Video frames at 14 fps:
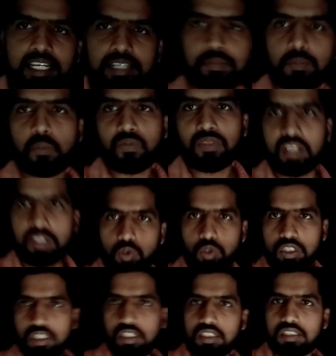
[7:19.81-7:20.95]
हैं जो
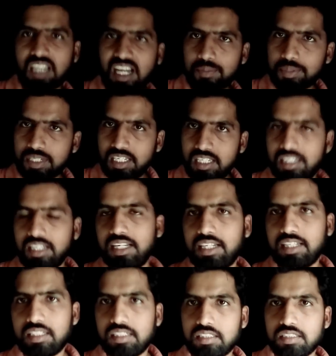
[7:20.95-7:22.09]
कि सांप के लिए
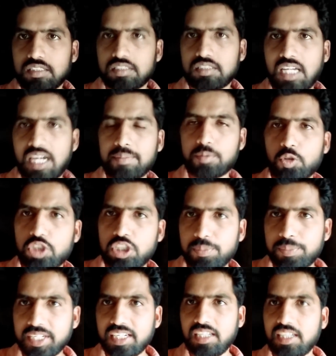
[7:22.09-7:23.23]
सांप को
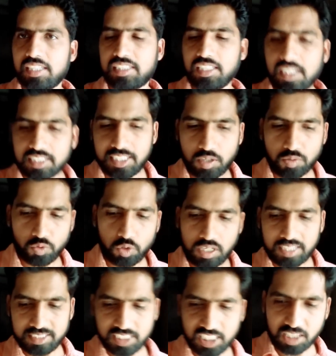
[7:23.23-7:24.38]
छिपने के लिए अच्छी लगती है और वो
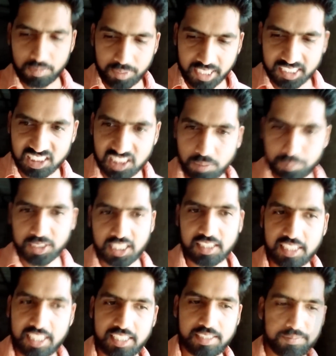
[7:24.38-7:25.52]
ऐसी जगह पे आके छिप
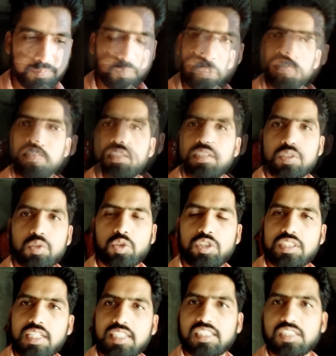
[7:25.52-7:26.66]
जाते हैं तो
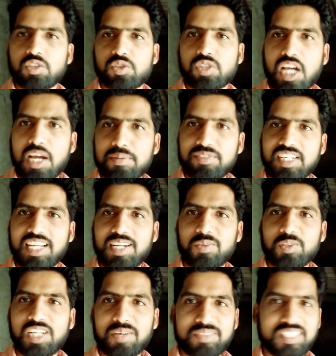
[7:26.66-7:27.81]
इस तरह से जो सांप वगैरह
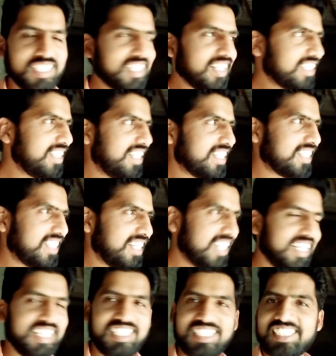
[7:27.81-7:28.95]
वो यहाँ पे निकलते रहते
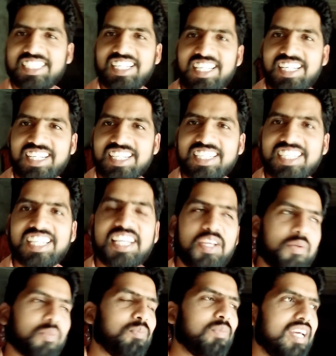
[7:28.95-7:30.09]
हैं इसीलिए
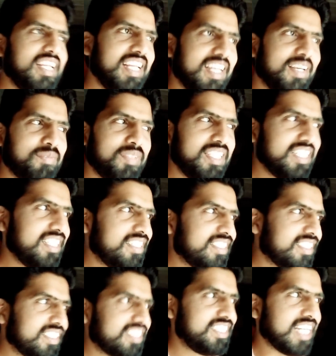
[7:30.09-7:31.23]
मैंने अपने
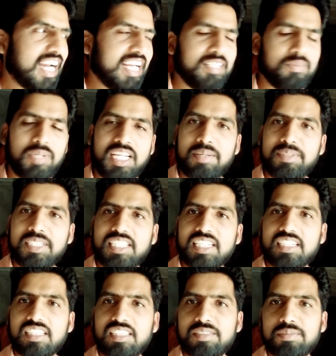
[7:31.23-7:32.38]
शायद मैंने अभी तक